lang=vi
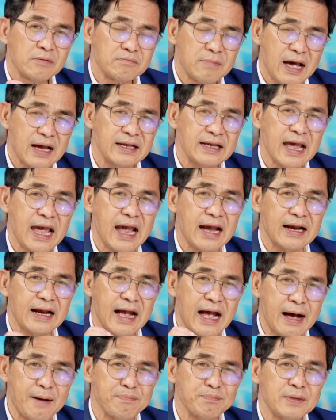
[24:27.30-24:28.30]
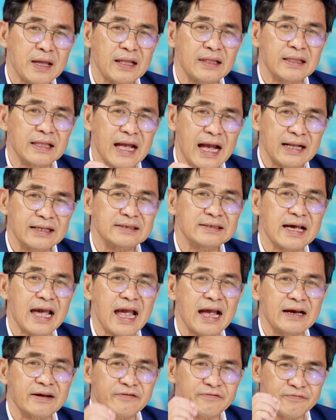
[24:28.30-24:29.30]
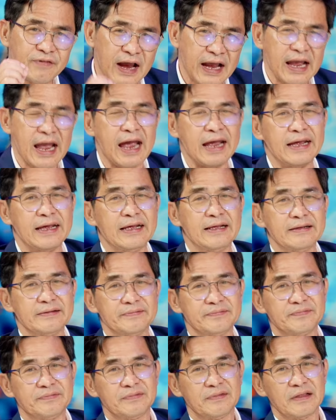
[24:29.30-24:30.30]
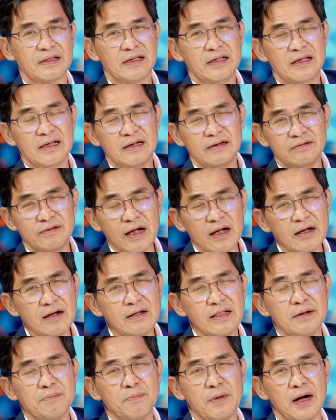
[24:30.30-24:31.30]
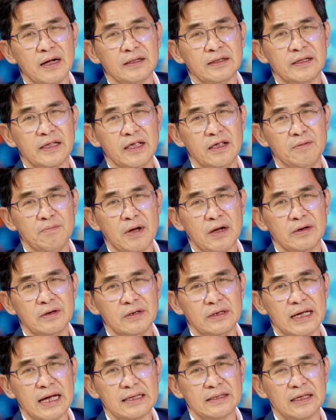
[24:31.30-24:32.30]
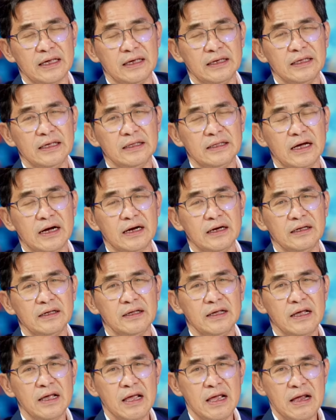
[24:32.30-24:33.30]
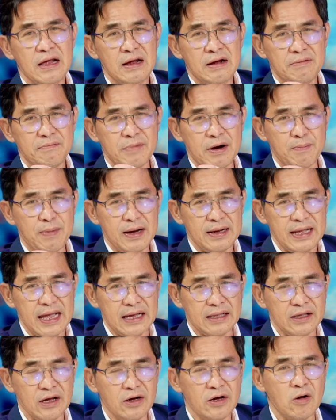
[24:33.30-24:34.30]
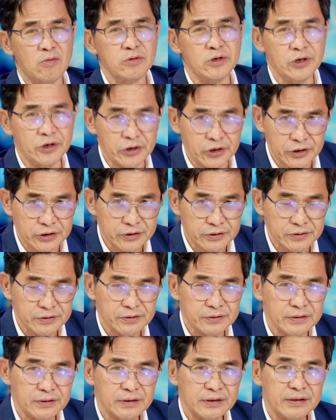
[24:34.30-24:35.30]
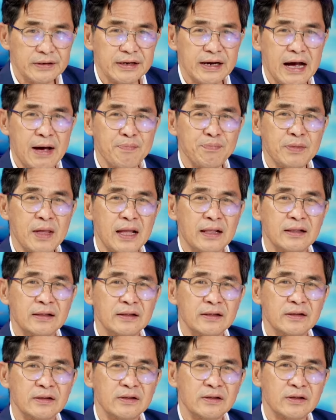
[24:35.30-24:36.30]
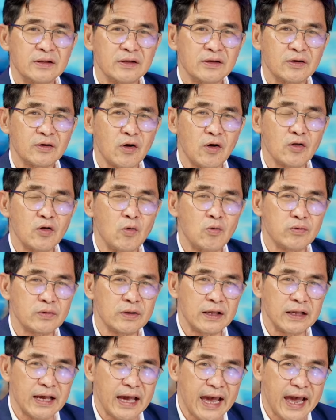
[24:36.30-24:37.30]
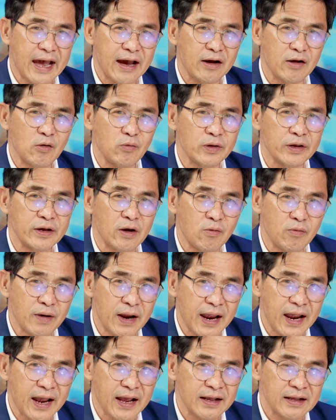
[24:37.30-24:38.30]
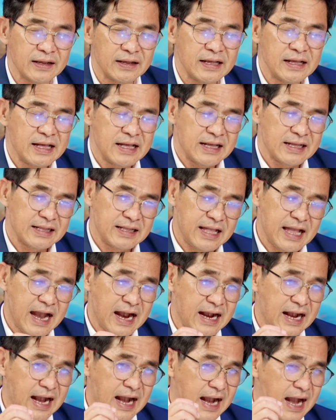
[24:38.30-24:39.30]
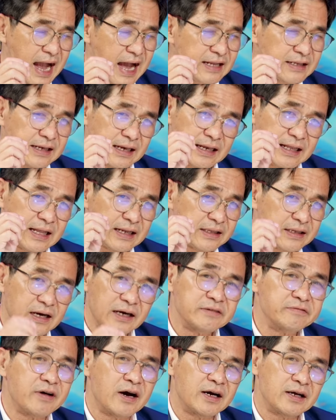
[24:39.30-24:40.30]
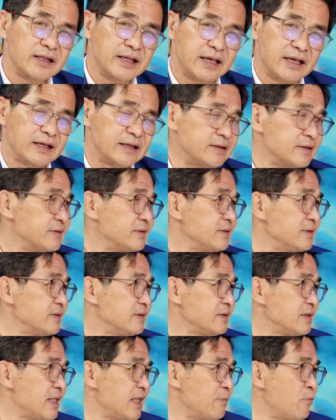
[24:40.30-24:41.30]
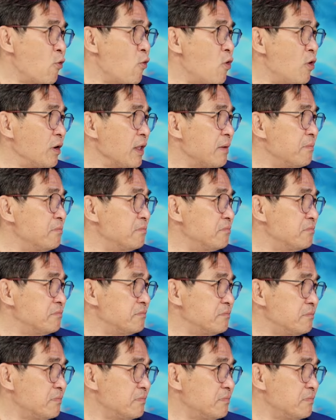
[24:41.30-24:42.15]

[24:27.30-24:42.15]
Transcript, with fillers: ban nhạc âm thanh ánh sáng phải hay đúng vậy rất là mệt khi mà người ca sĩ đi tới mà ban nhạc chơi không được âm thanh có lúc thì nghe có lúc thì không nghe là ca sĩ là chơi với liền là bơi. buồn lắm bơi.